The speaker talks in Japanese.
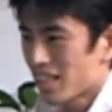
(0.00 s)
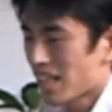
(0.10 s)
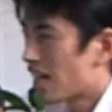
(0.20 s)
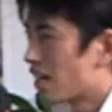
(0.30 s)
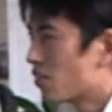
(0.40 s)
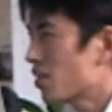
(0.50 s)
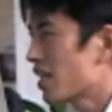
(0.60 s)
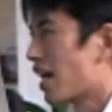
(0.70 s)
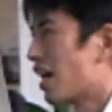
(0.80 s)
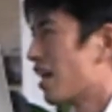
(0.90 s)
ただ
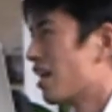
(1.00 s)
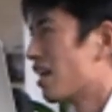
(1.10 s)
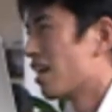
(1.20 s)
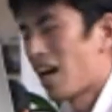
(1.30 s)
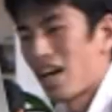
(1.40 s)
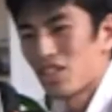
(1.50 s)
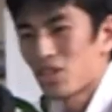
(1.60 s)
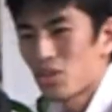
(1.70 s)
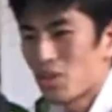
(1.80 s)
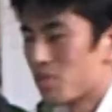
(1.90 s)
まだあ
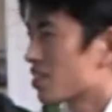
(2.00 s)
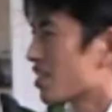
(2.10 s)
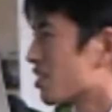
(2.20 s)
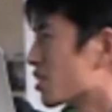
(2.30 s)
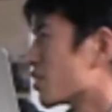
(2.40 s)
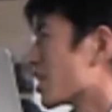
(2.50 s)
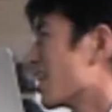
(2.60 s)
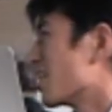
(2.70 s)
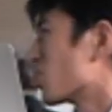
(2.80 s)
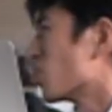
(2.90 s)
すごい見づらいですねすみませ
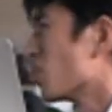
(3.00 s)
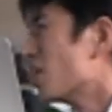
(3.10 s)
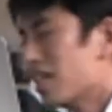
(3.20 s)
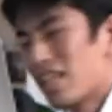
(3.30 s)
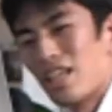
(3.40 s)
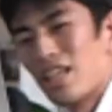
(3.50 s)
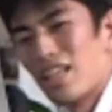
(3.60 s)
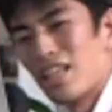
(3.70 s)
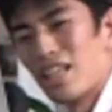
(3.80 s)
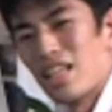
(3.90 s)
んえー、っと
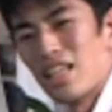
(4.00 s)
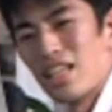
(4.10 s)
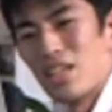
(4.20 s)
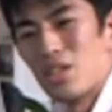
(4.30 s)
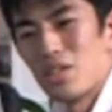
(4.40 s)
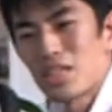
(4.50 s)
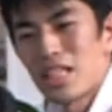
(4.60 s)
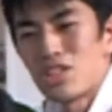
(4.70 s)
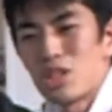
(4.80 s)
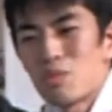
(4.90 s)
えー、皆
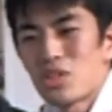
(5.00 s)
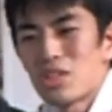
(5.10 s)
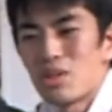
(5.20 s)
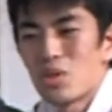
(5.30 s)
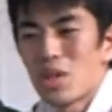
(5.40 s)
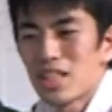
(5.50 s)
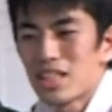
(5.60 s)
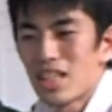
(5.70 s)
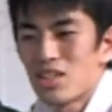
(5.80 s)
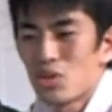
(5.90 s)
さん、エクリプスで動か
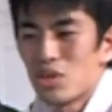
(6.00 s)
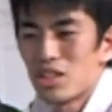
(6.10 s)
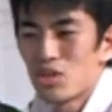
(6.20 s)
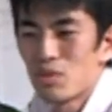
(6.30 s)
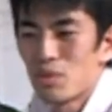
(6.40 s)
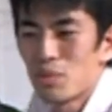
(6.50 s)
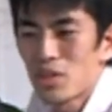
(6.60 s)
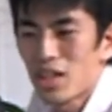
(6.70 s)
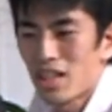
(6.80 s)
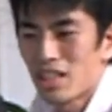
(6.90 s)
したいと一度でも
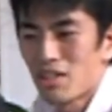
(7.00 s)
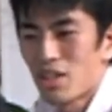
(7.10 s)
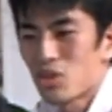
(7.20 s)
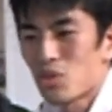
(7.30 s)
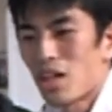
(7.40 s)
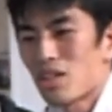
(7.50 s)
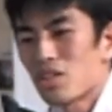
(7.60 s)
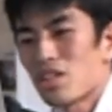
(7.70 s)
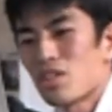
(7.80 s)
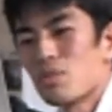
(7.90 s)
思った方はちょっとがっ
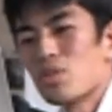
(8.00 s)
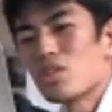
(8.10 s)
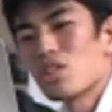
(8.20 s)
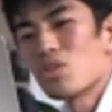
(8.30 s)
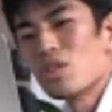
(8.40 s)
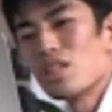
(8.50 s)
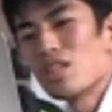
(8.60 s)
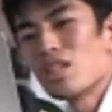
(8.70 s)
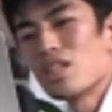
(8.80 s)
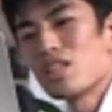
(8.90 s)
くりしたと思うんですけど、
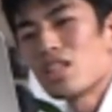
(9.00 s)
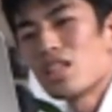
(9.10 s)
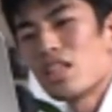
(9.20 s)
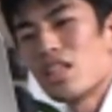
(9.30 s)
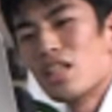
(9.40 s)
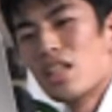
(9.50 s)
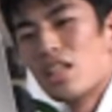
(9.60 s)
インテージェ